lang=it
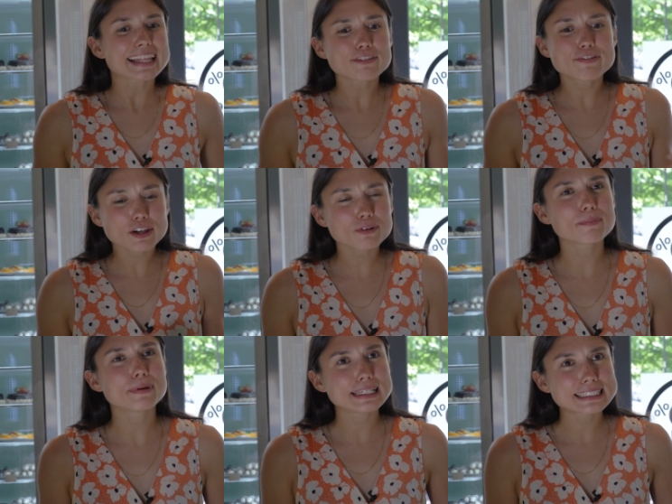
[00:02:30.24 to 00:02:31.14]
davvero
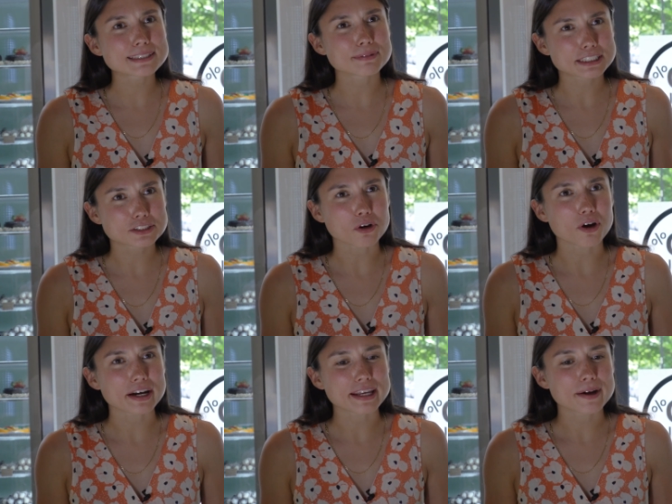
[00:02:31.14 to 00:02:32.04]
una bellissima
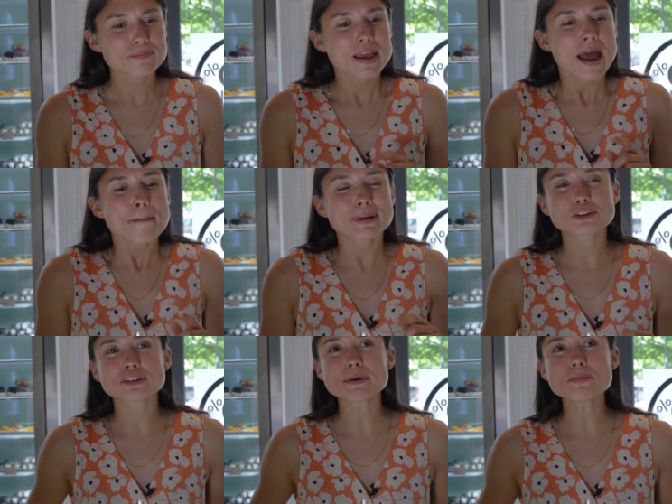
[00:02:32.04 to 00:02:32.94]
storia, ma
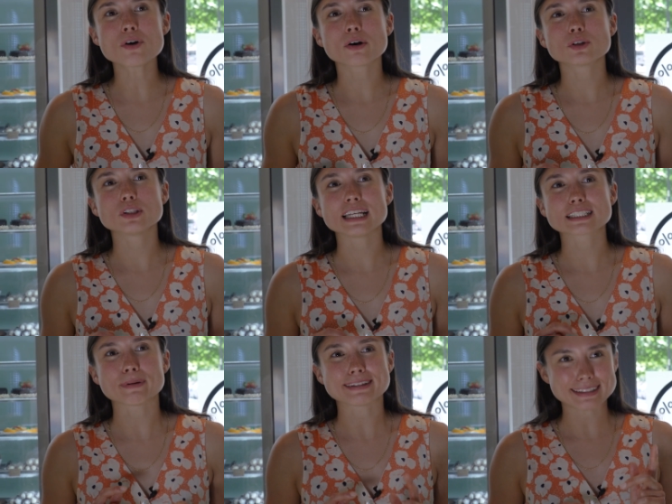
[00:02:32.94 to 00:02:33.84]
torniamo a uno degli
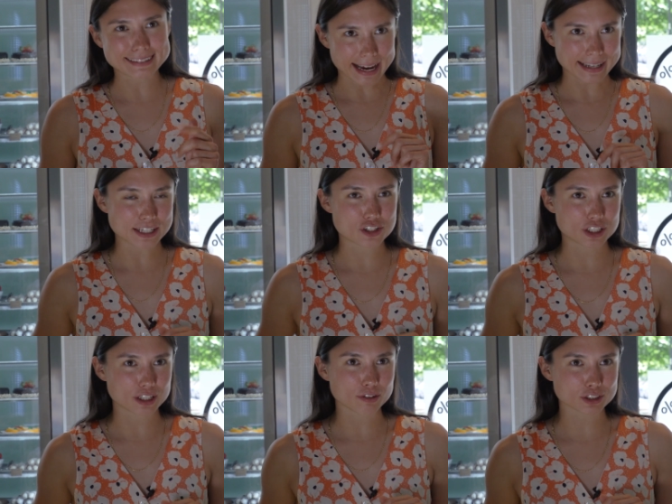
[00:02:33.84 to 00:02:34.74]
aspetti
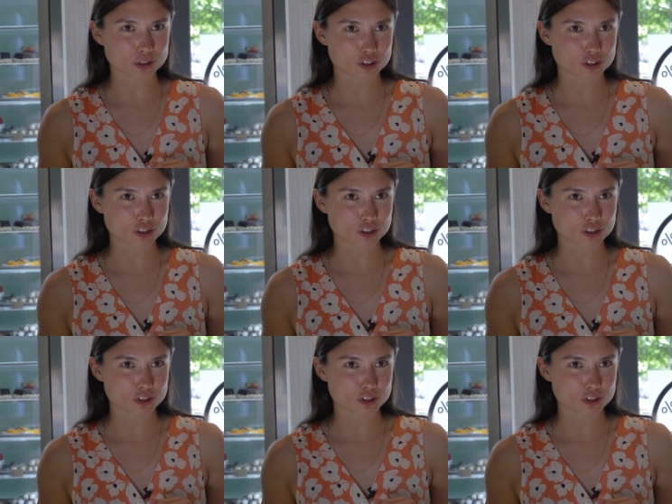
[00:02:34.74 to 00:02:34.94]
tecnici del vostro